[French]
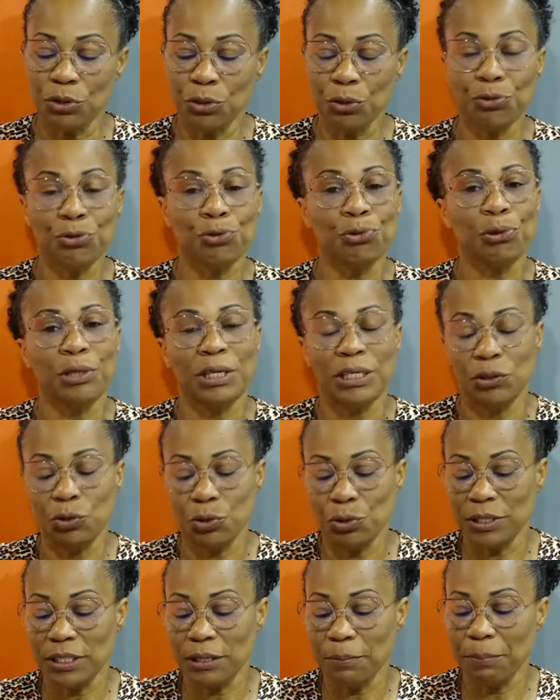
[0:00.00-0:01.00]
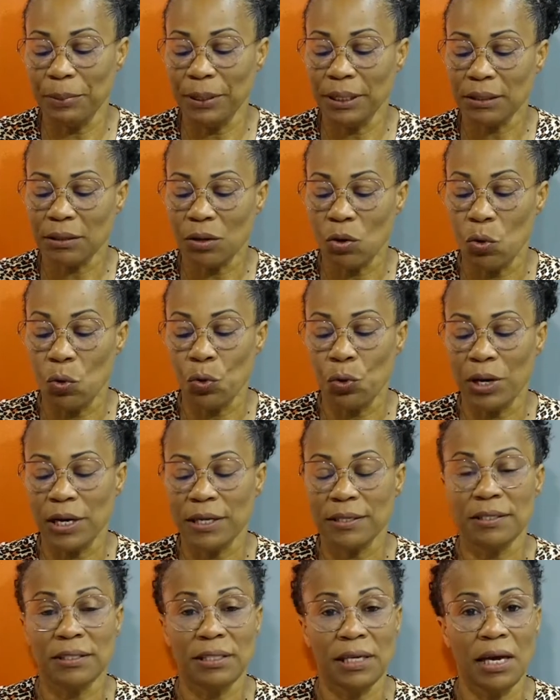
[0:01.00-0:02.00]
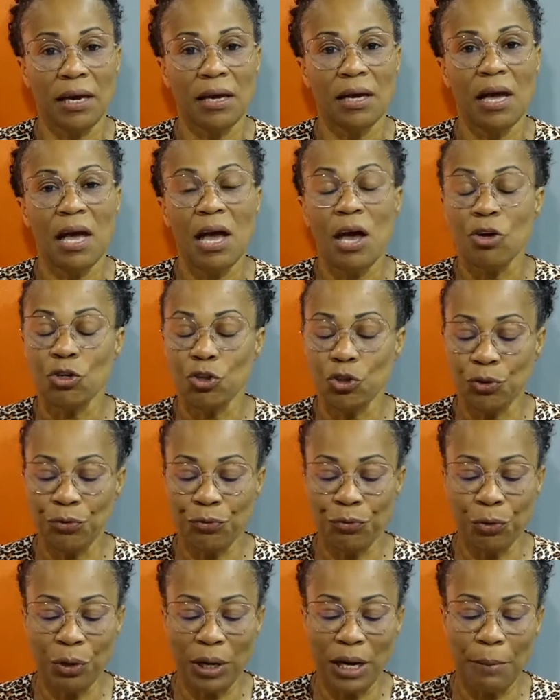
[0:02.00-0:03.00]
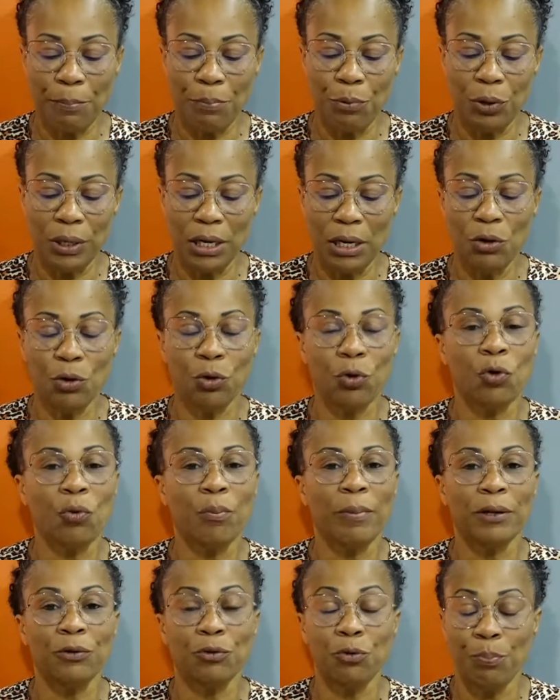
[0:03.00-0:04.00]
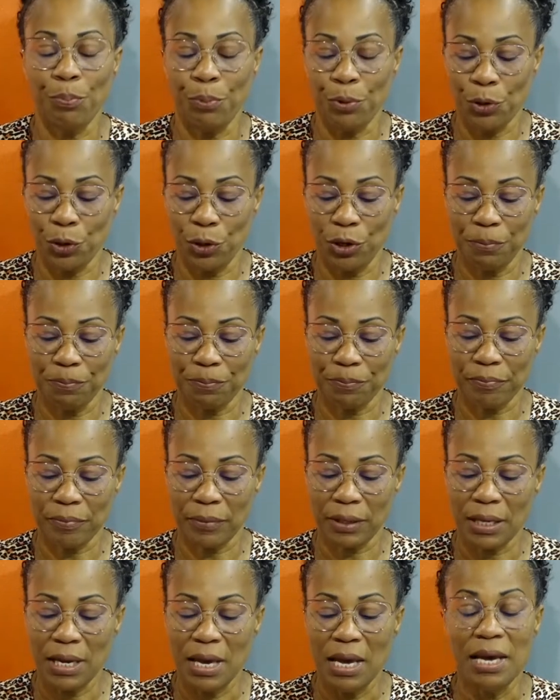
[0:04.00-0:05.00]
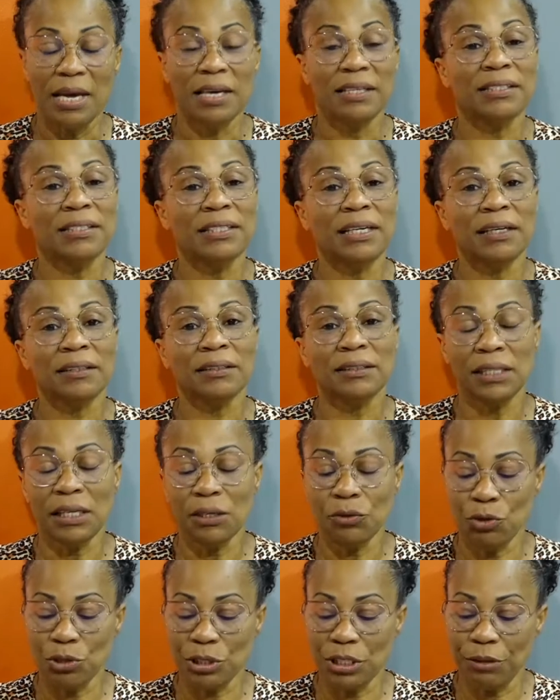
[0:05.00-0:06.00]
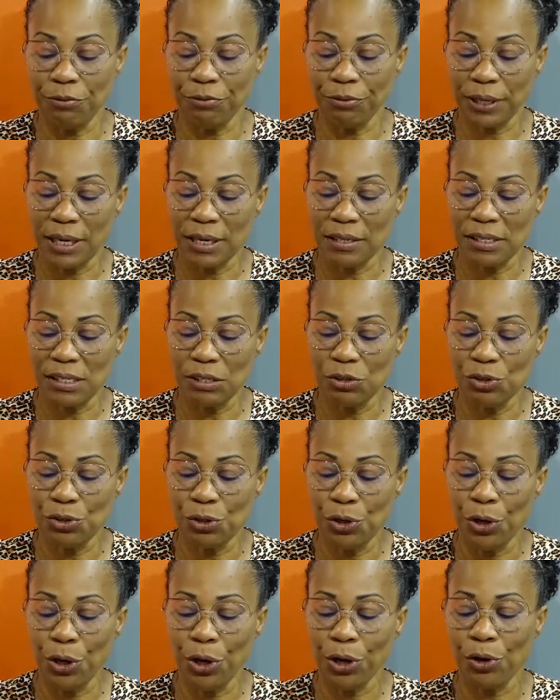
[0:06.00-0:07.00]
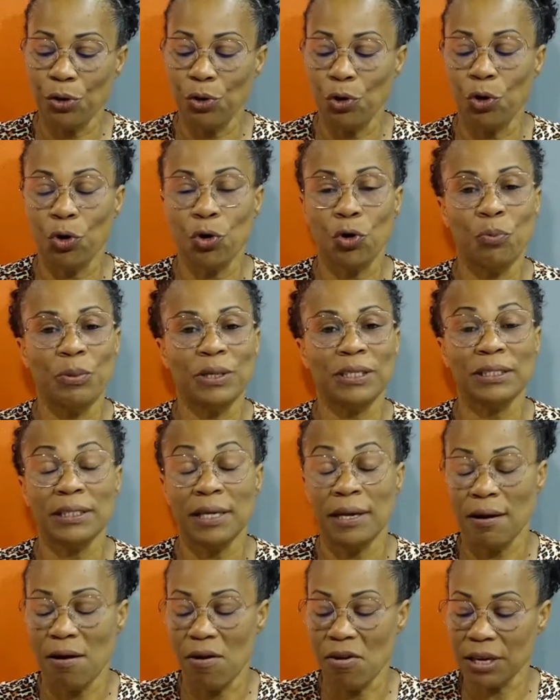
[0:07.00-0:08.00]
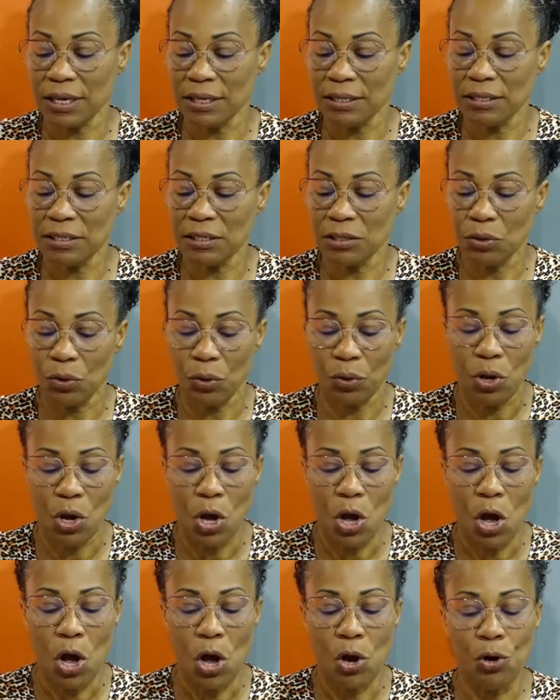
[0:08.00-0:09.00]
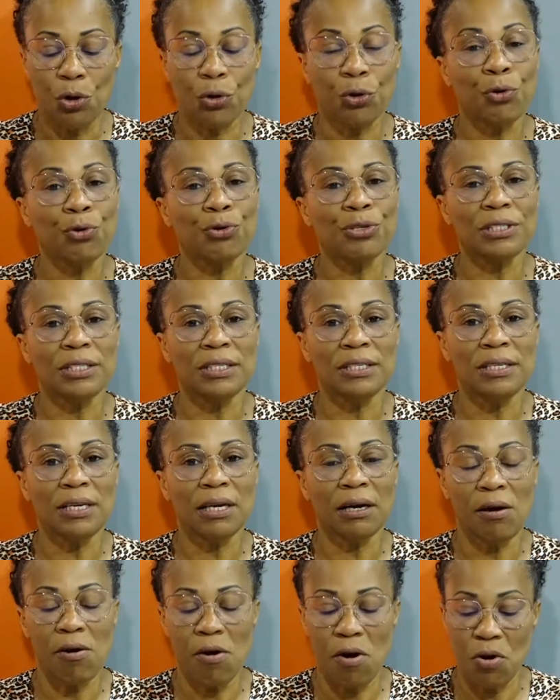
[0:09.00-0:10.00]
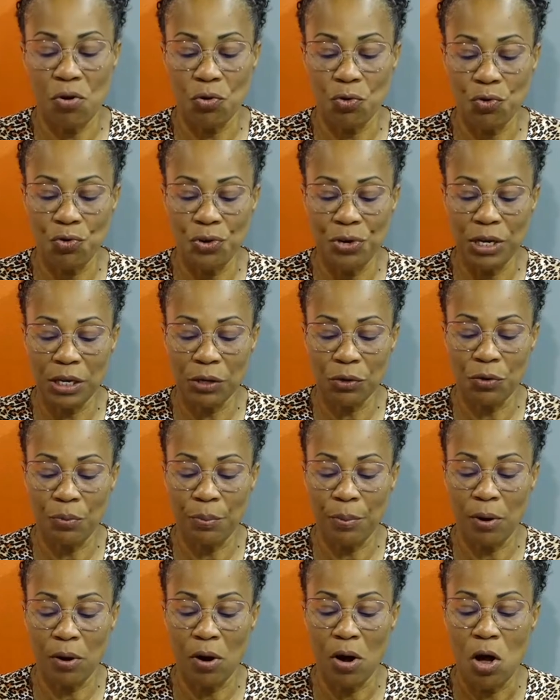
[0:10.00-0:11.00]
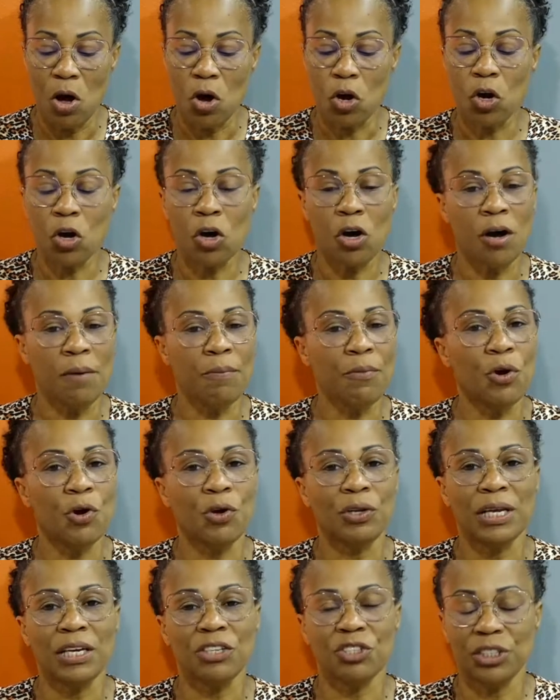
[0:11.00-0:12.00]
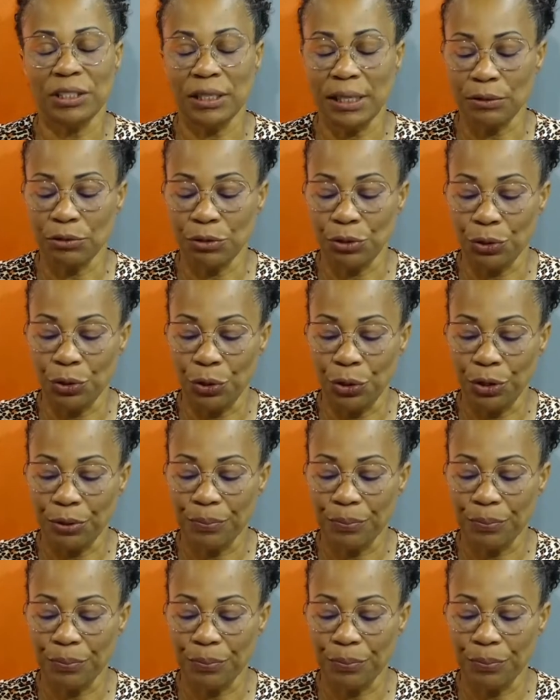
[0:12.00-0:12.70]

sur les deux épîtres aux Corinthiens, je veux rappeler le combat de Paul. Certains de ses frères et sœurs le remettaient en question, le considérant uniquement comme un agitateur.